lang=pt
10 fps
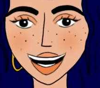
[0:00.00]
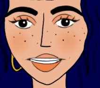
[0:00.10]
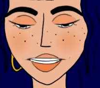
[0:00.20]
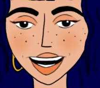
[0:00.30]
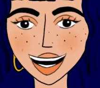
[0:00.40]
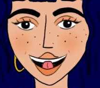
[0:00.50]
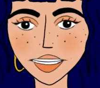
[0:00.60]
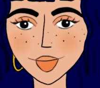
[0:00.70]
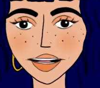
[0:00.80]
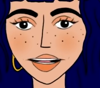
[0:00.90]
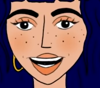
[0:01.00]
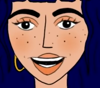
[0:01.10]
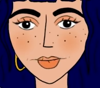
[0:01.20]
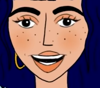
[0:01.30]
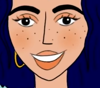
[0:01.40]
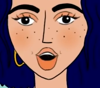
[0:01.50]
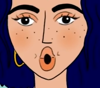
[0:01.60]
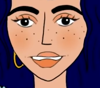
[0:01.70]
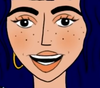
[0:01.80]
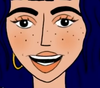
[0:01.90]
tenho que relaxar um
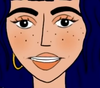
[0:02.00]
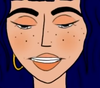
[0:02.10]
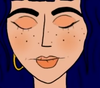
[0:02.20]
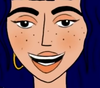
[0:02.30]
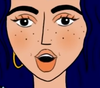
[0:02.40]
bocadinho e.